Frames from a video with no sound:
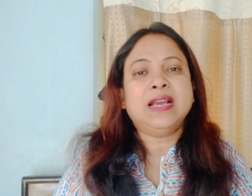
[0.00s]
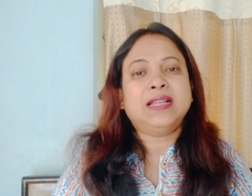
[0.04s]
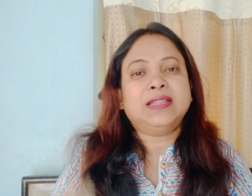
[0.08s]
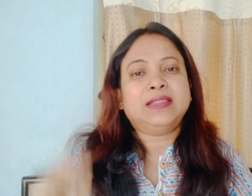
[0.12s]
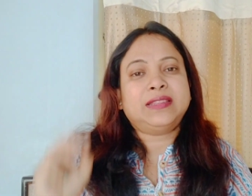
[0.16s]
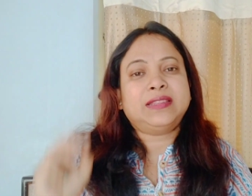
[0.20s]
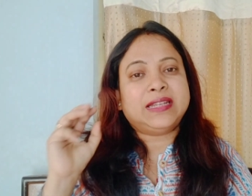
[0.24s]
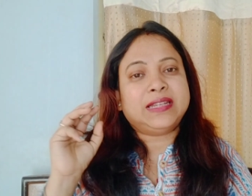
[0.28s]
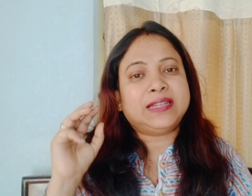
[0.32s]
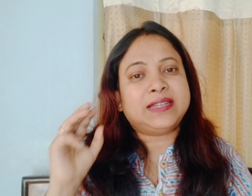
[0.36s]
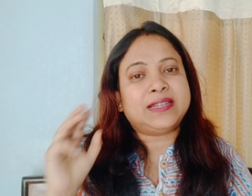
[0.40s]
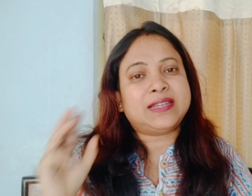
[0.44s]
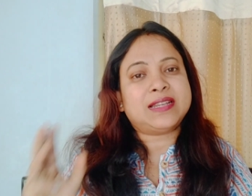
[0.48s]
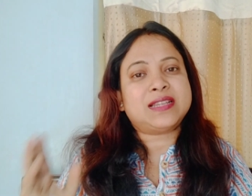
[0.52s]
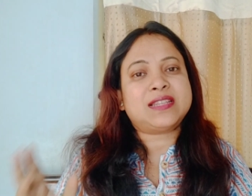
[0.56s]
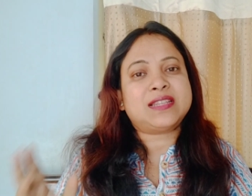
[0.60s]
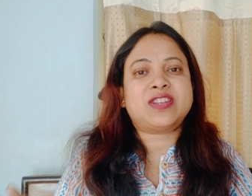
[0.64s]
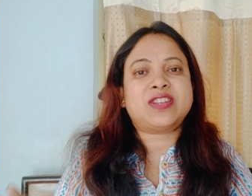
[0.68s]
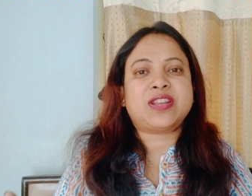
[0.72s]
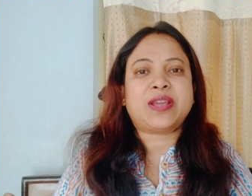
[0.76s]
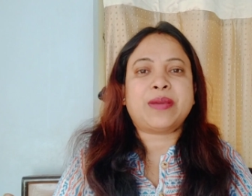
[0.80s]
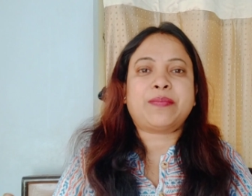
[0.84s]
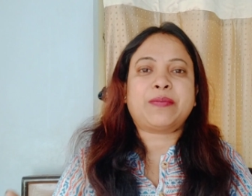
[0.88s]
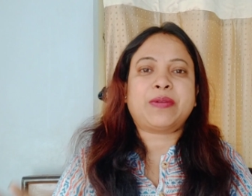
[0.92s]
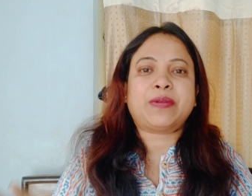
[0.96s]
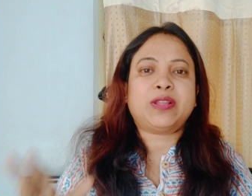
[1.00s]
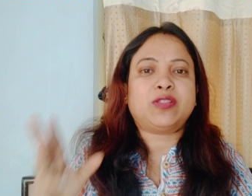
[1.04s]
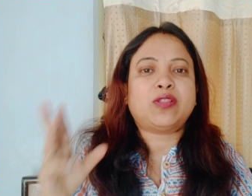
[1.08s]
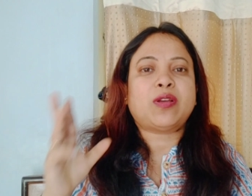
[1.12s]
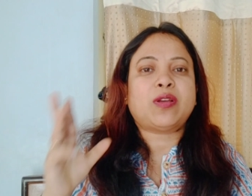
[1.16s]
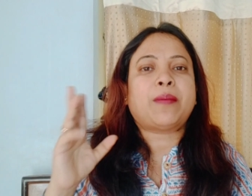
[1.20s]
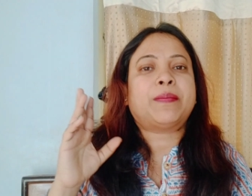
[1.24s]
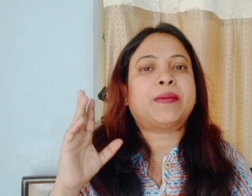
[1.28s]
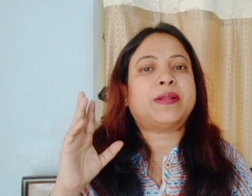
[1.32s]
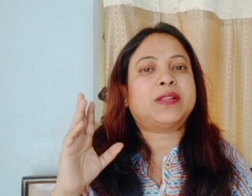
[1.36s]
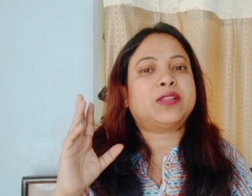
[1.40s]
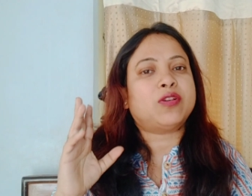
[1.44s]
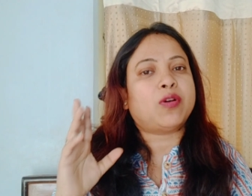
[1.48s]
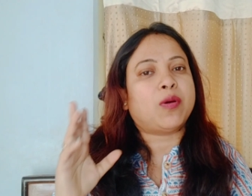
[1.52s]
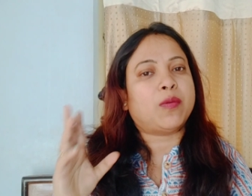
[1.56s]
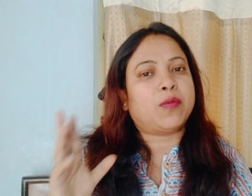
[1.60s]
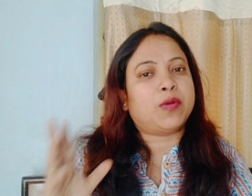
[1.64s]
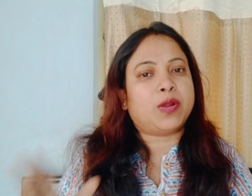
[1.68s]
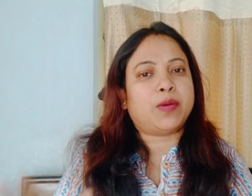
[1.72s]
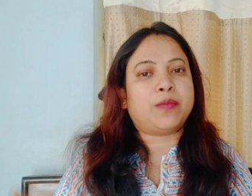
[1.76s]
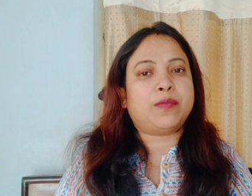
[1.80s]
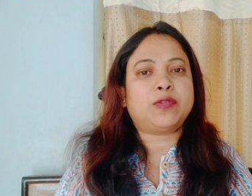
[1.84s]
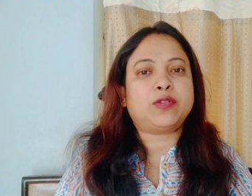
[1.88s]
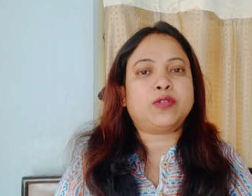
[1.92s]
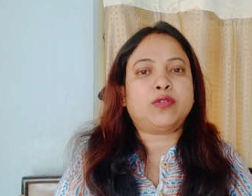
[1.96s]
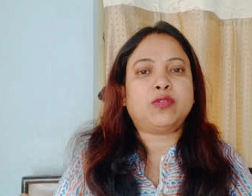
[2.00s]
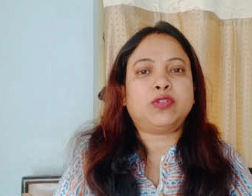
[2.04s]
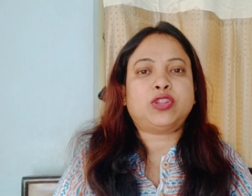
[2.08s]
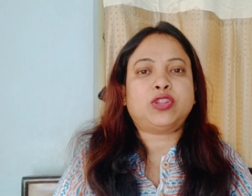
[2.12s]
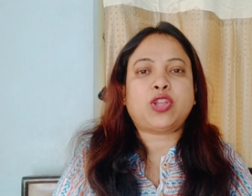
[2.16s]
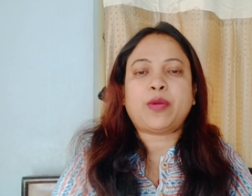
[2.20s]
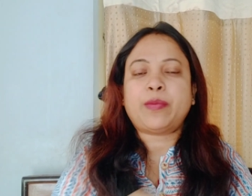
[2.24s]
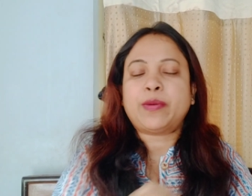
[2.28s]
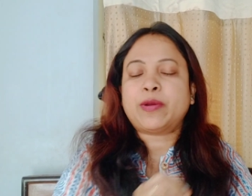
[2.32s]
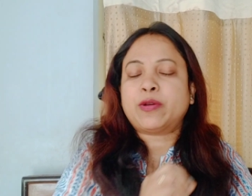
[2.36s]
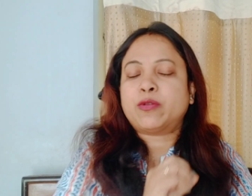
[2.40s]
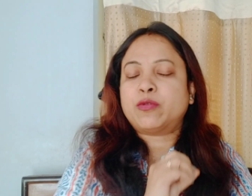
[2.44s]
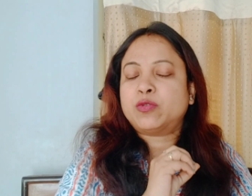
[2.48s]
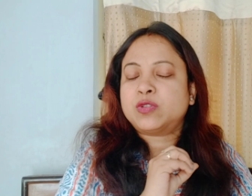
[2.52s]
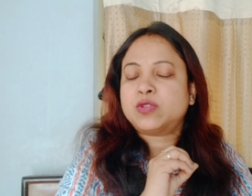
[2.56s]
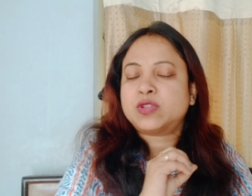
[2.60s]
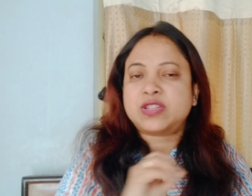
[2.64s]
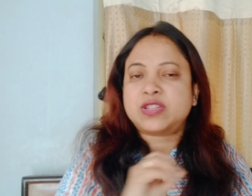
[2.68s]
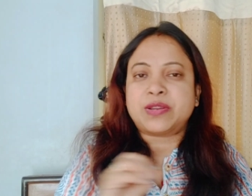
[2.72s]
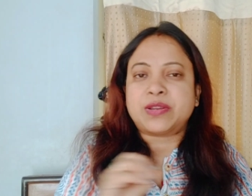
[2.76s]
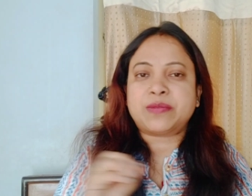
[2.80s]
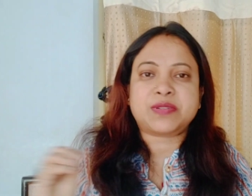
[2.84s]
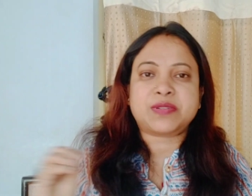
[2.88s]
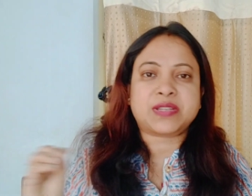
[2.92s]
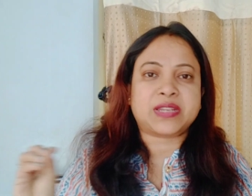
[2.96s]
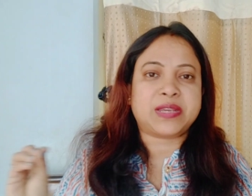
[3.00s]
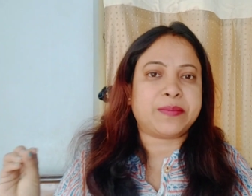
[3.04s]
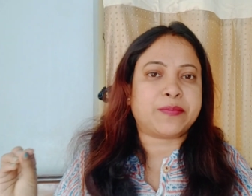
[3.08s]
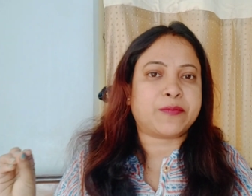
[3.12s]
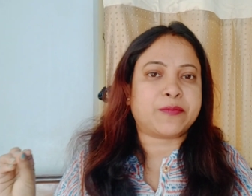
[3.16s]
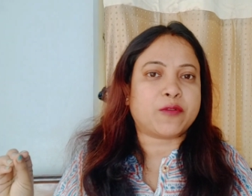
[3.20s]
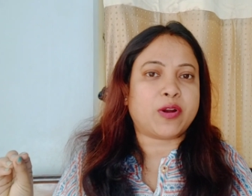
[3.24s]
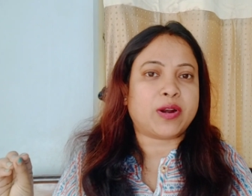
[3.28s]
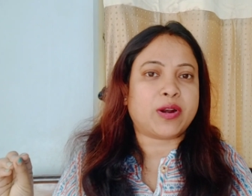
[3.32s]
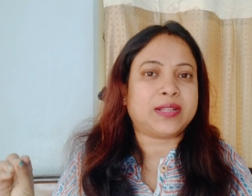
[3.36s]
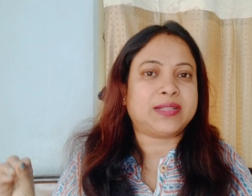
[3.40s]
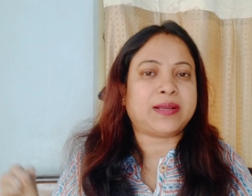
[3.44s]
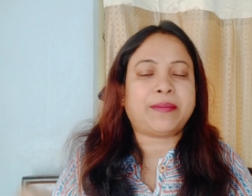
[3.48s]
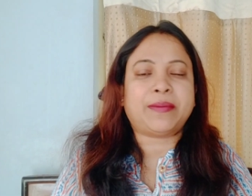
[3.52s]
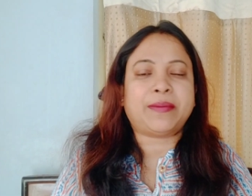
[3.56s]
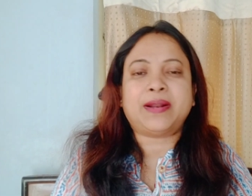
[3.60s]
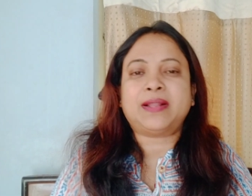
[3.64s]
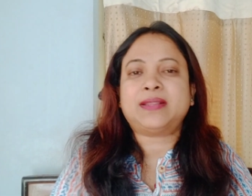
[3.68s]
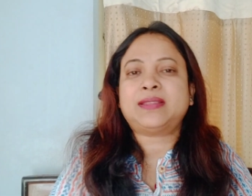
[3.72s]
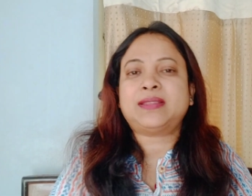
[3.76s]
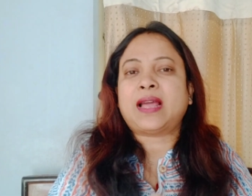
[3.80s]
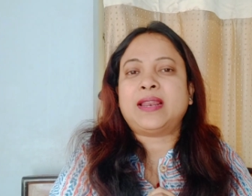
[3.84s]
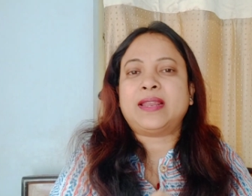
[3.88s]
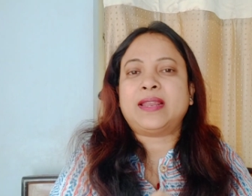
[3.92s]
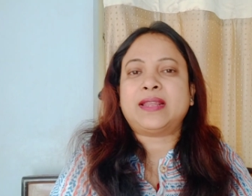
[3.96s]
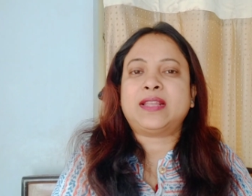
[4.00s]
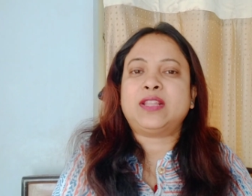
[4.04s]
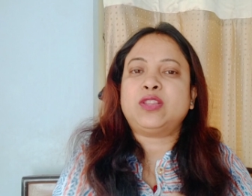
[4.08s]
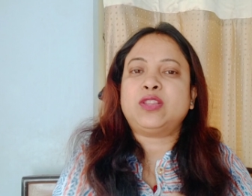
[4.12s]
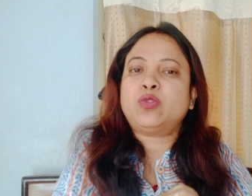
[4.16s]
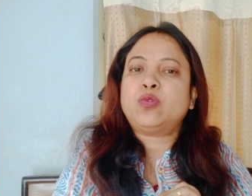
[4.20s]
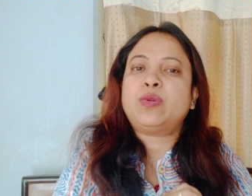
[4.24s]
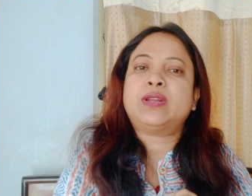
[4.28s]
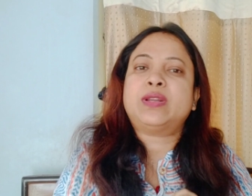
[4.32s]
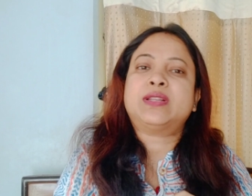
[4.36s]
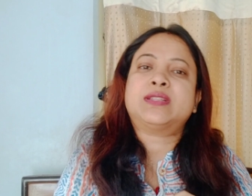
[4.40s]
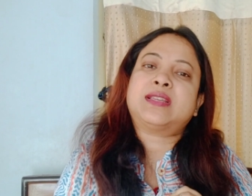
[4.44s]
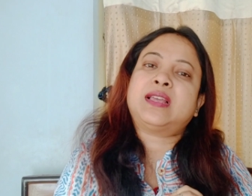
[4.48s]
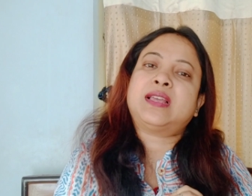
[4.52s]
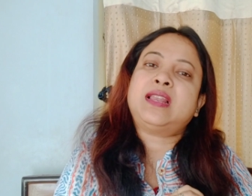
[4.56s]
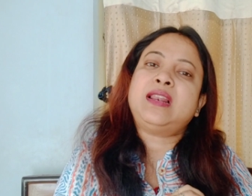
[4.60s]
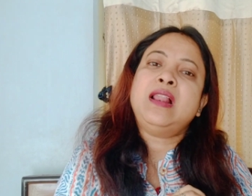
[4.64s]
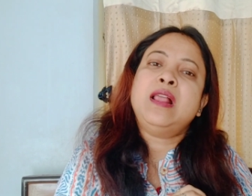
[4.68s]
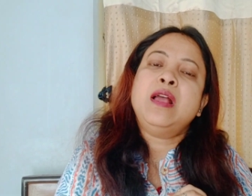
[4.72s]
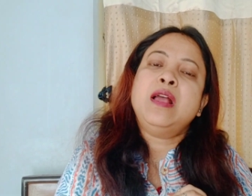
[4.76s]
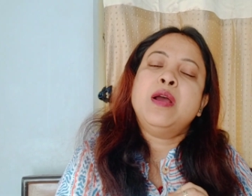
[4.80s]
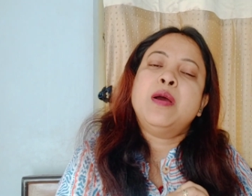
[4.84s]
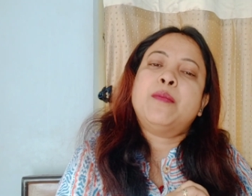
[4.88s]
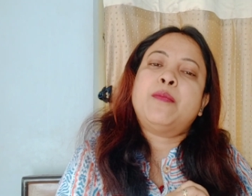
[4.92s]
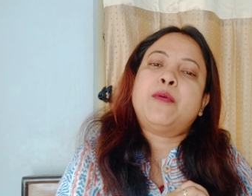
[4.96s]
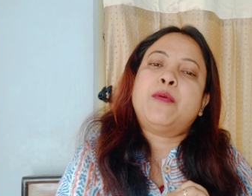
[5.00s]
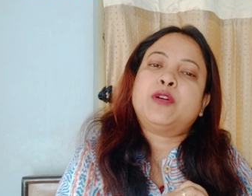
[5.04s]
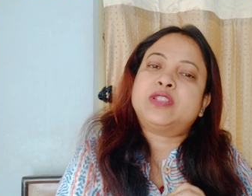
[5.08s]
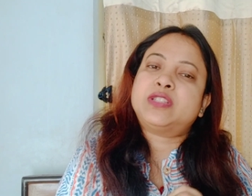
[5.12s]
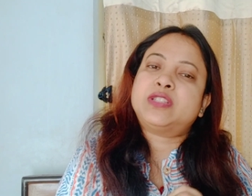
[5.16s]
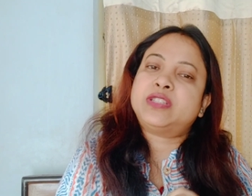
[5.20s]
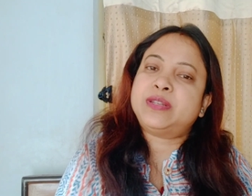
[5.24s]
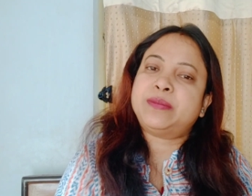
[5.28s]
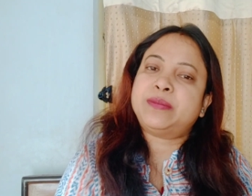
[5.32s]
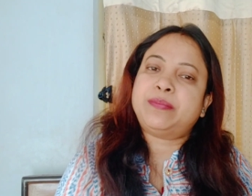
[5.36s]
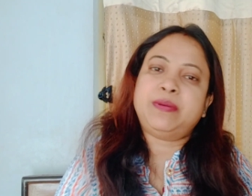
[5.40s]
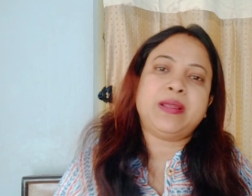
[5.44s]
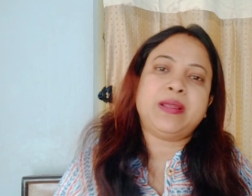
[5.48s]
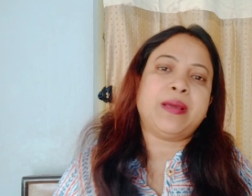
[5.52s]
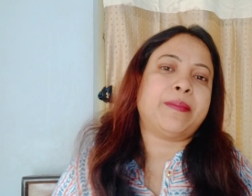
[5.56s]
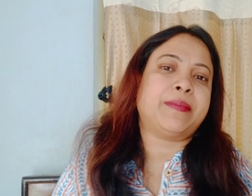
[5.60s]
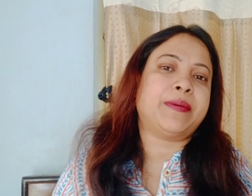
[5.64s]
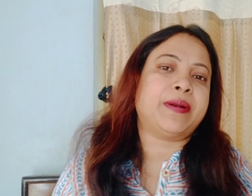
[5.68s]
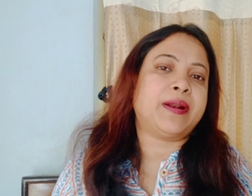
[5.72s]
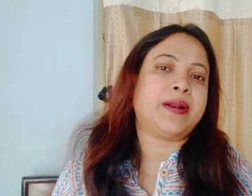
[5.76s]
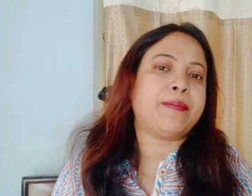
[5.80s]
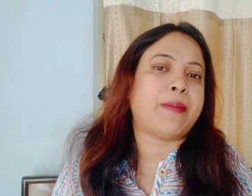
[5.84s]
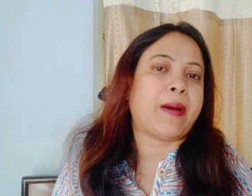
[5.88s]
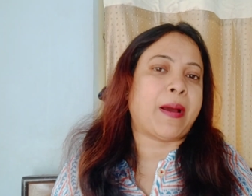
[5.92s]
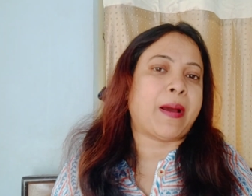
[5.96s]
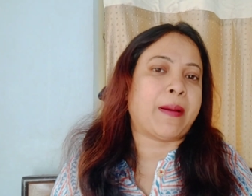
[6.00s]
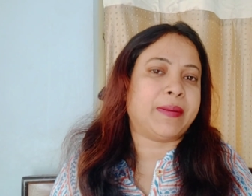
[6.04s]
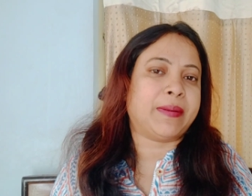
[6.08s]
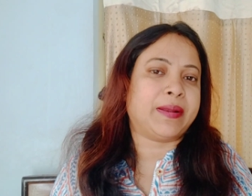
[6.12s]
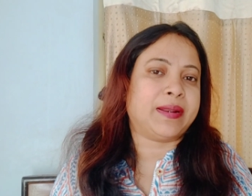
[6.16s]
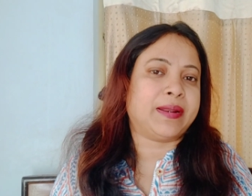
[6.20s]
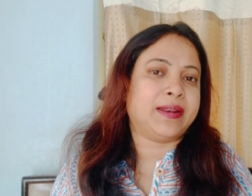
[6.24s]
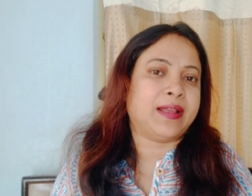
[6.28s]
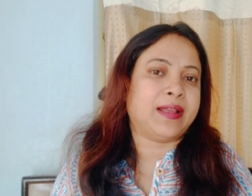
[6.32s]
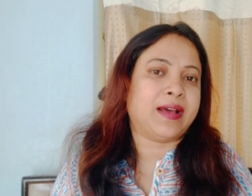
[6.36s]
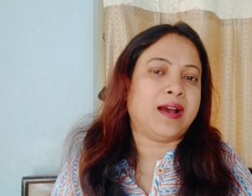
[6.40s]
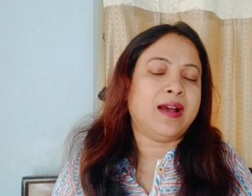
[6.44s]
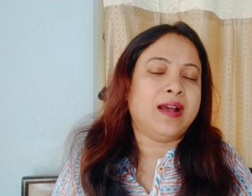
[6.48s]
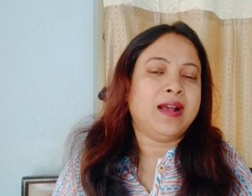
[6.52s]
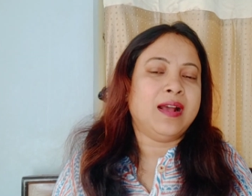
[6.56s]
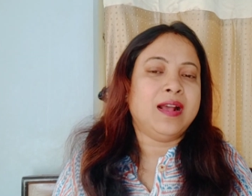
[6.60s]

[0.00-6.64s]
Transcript: তিনটে স্টেপ কিন্তু আপনাদের অবলম্বন করতে হবে কোনো স্টেপ স্কিপ করা যাবে না তাহলে কিন্তু রেজাল্ট পজিটিভলি আপনারা পাবেন না